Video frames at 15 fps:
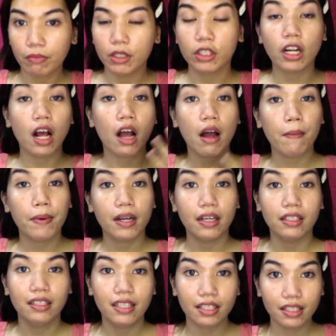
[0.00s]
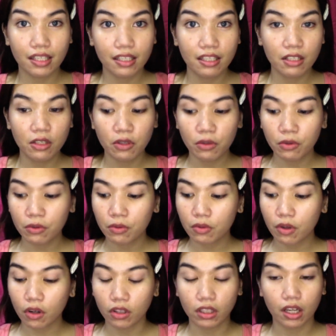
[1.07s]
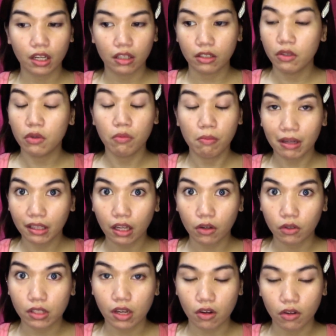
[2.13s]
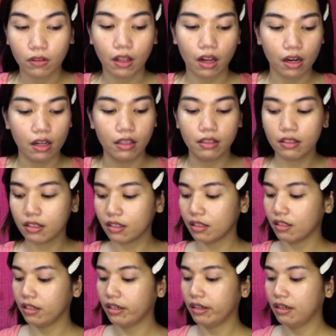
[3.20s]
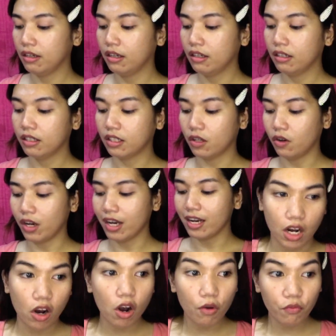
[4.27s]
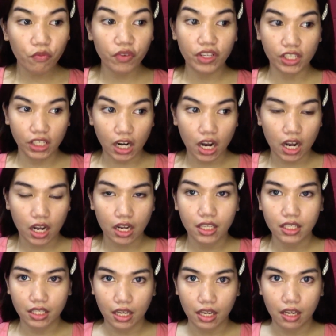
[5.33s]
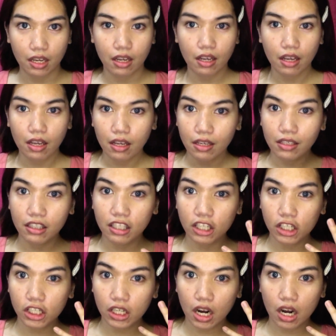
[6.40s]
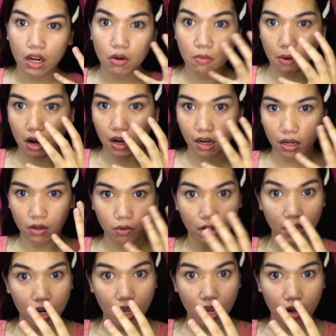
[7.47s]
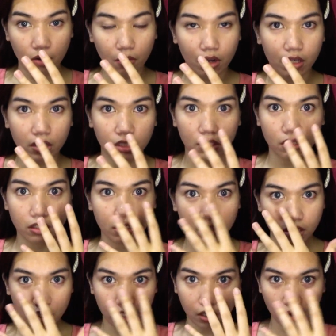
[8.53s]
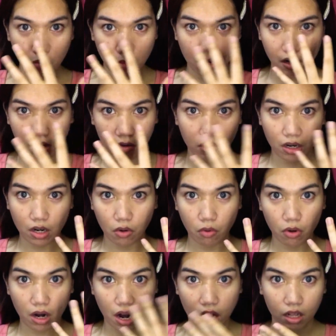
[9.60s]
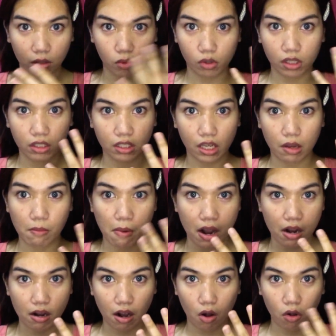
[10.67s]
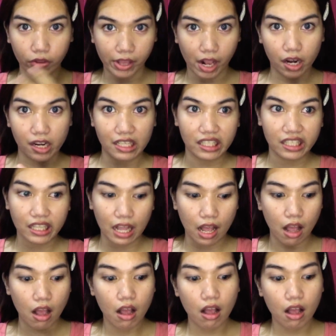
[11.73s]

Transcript: medyo nakakapag-adjust na din yung contact, yung mata ko sa contact lens. So, and uh, comfy siya kasi hindi siya gumagalaw-galaw as hindi siya gumagalaw-galaw na katulad sa ibang contact lens na